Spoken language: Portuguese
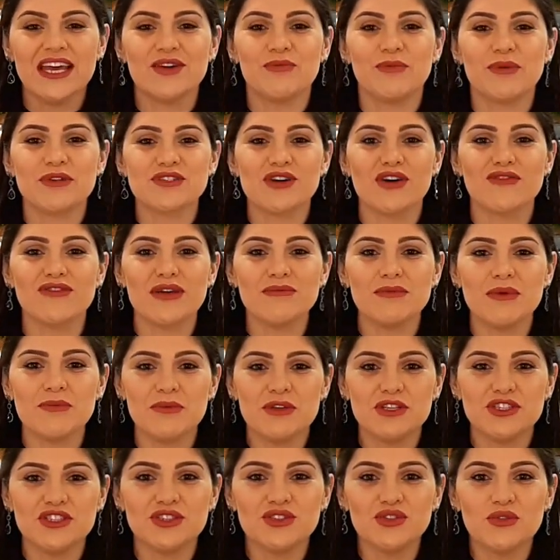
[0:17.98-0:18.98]
O pessoal vem me
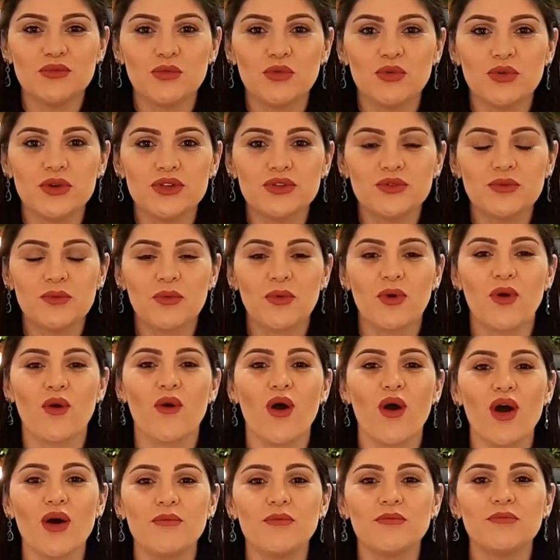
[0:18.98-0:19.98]
pedindo muito
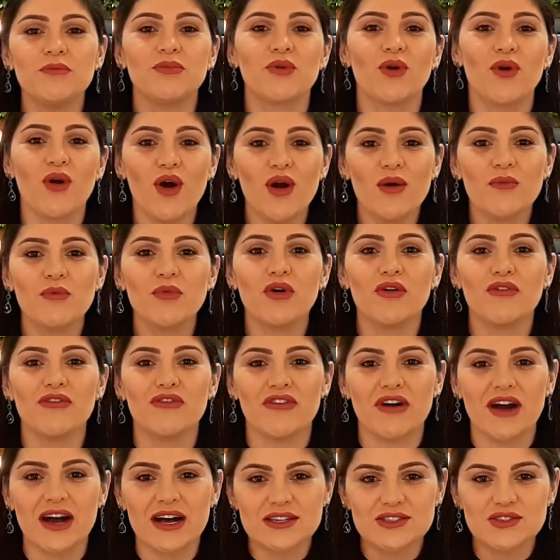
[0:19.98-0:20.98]
como, como eu
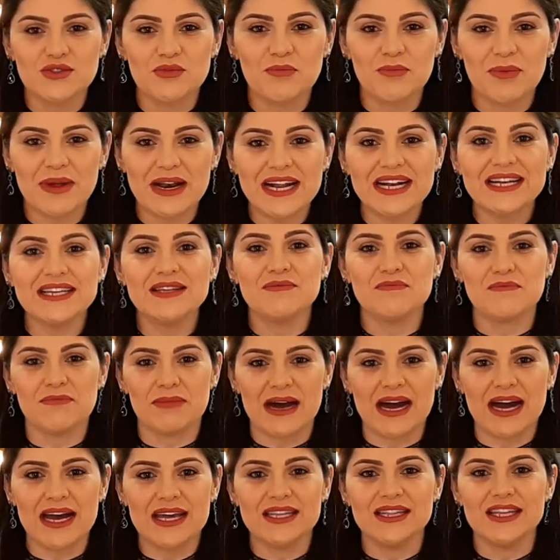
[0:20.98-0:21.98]
faço para
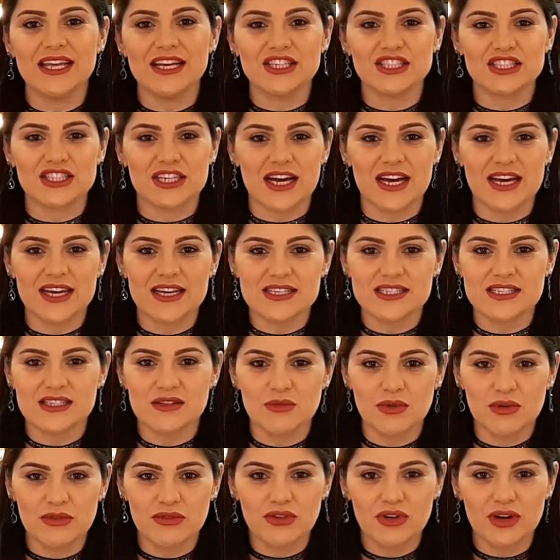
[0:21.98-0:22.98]
limpar e deixar esse
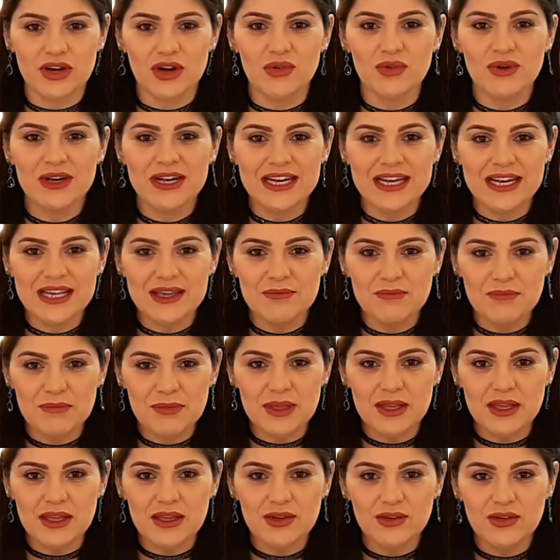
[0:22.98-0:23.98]
meu fogão
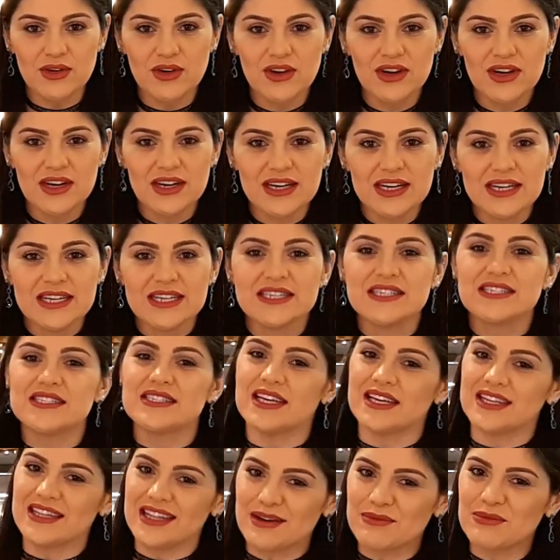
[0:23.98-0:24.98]
limpinho,
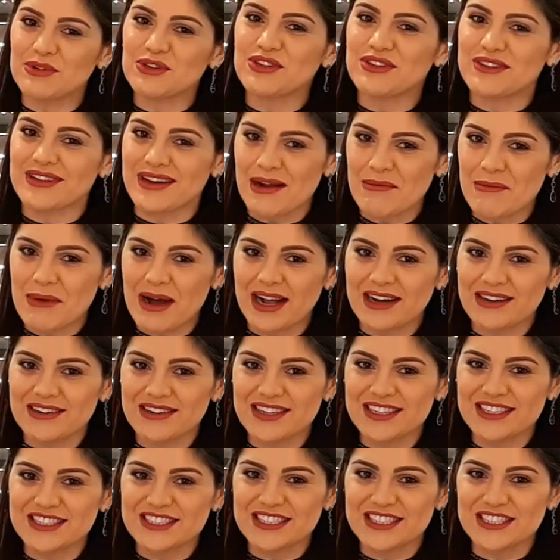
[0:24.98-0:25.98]
sem dar muito trabalho,
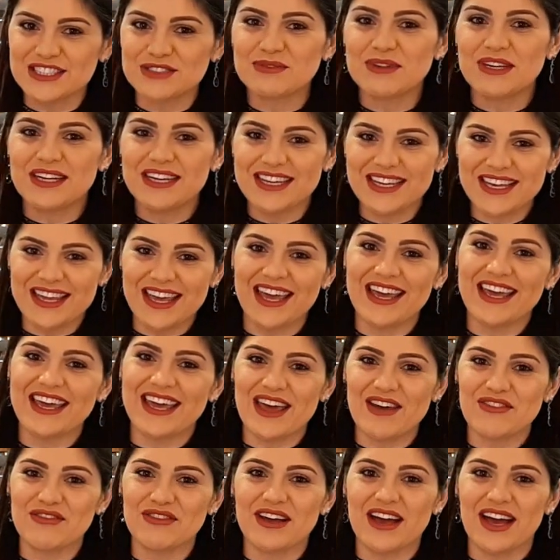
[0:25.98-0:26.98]
né, gente? Porque ninguém
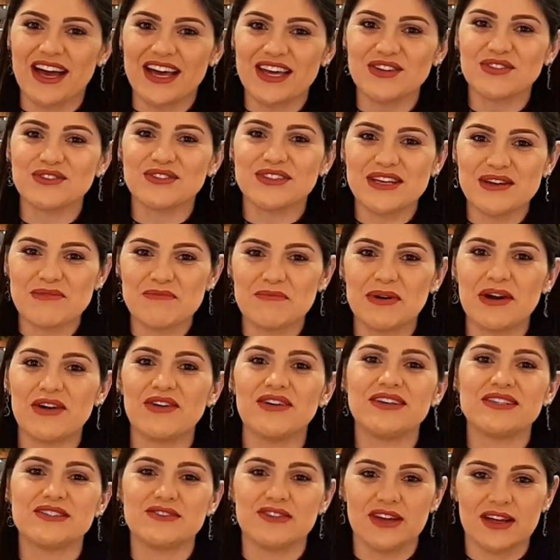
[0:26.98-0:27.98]
quer ficar aí um tempão
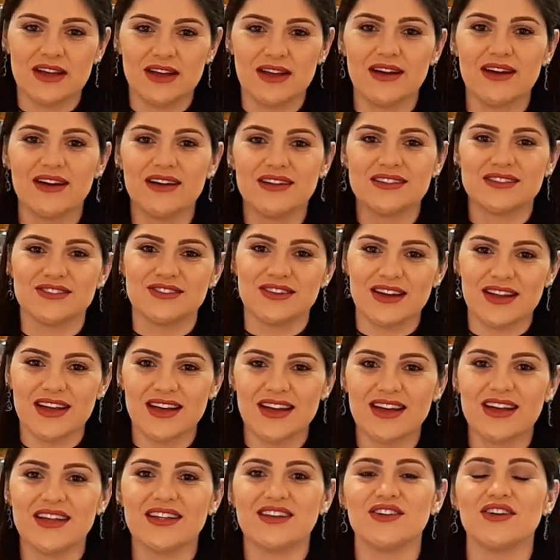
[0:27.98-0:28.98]
aí esfregando,
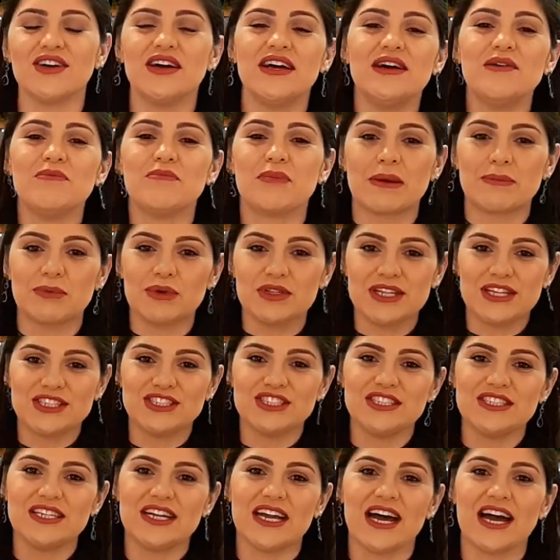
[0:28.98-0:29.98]
esfregando, para poder
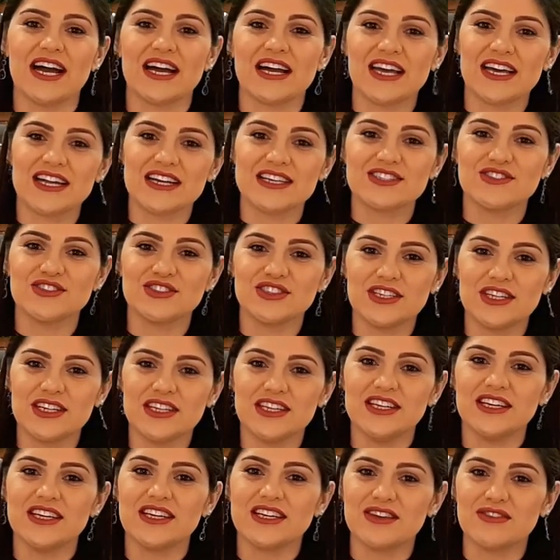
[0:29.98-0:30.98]
tirar aquela
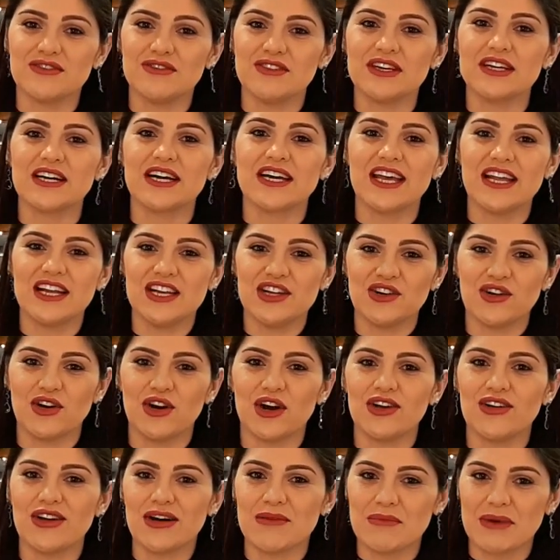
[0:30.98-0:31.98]
sujeirinha que fica, aquele
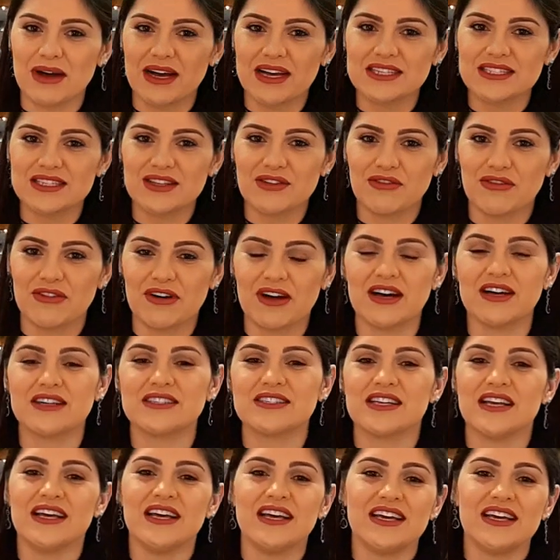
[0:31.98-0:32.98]
óleo a mais que faz